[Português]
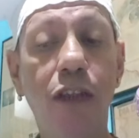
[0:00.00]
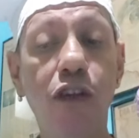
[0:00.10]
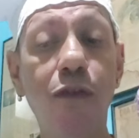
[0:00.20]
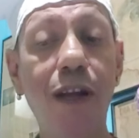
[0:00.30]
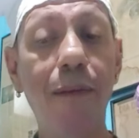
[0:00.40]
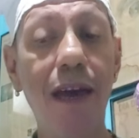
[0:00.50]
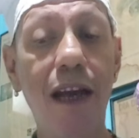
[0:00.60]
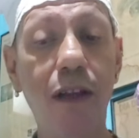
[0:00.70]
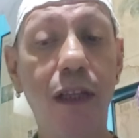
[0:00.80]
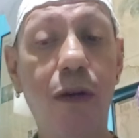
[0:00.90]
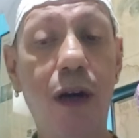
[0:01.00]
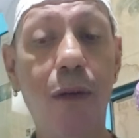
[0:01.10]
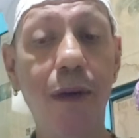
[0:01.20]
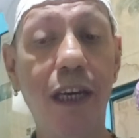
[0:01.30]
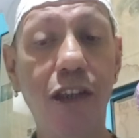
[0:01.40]
Se o Flamengo entendeu,
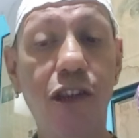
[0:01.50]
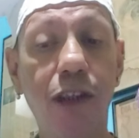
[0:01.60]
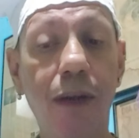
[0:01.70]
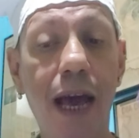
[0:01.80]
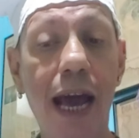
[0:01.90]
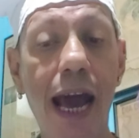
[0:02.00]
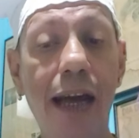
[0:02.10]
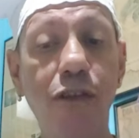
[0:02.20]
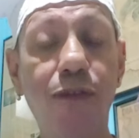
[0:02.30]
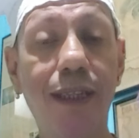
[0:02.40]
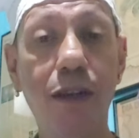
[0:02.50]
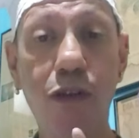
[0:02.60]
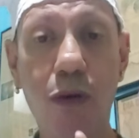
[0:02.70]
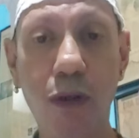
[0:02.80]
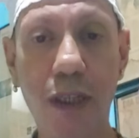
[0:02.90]
realmente é, não tiver o
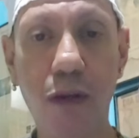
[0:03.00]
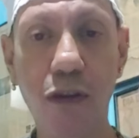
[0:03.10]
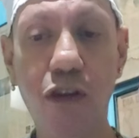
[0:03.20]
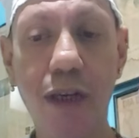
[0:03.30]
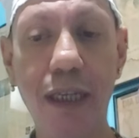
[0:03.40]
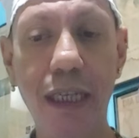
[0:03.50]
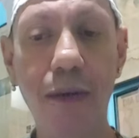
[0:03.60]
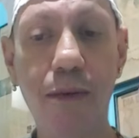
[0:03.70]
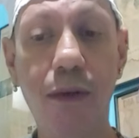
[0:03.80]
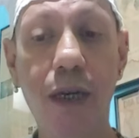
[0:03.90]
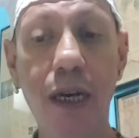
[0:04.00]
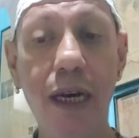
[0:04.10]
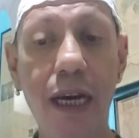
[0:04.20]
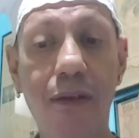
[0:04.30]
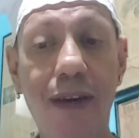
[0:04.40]
seu conteúdo, seu equilíbrio,
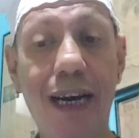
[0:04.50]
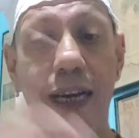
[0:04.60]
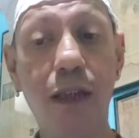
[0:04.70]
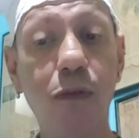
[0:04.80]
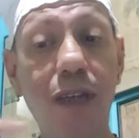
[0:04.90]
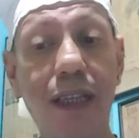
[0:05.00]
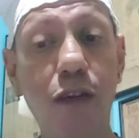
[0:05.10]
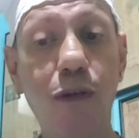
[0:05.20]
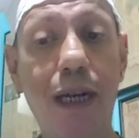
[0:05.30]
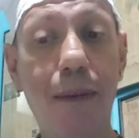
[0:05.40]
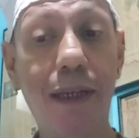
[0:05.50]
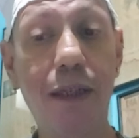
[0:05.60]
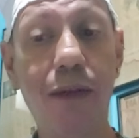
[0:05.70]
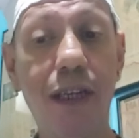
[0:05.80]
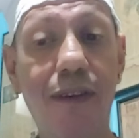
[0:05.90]
ele vai cair não no sertão de Guarabá,
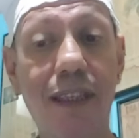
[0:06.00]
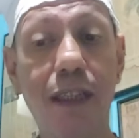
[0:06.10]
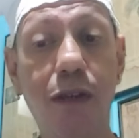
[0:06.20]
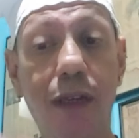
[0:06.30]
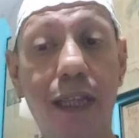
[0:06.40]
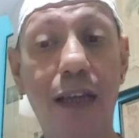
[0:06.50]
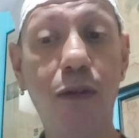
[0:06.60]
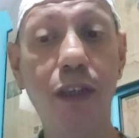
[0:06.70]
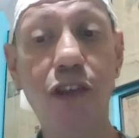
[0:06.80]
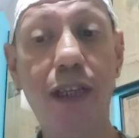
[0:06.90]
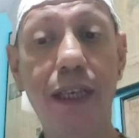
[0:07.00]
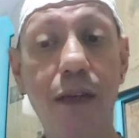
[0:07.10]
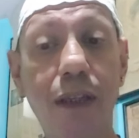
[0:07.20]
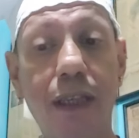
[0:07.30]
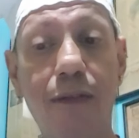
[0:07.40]
não. Ele vai lá no Rio de
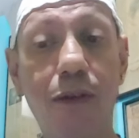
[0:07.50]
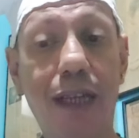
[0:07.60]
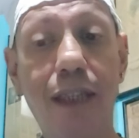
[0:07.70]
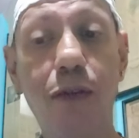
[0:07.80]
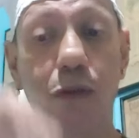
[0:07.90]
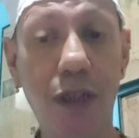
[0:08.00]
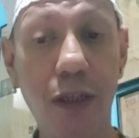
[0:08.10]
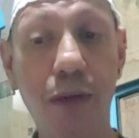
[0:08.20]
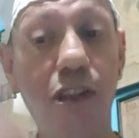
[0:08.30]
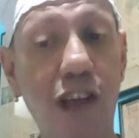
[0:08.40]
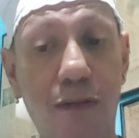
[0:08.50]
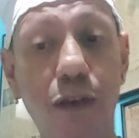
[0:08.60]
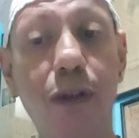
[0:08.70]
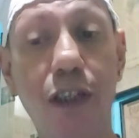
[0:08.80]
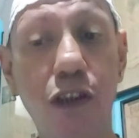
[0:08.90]
Janeiro e sem voltar no Rio, que já
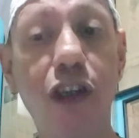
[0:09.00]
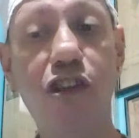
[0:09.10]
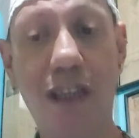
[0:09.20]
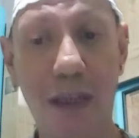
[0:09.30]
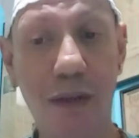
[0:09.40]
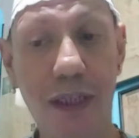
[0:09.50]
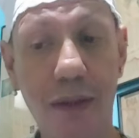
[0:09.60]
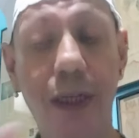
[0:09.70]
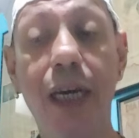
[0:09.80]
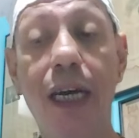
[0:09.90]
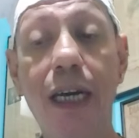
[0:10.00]
foi no Rio e já está no Rio.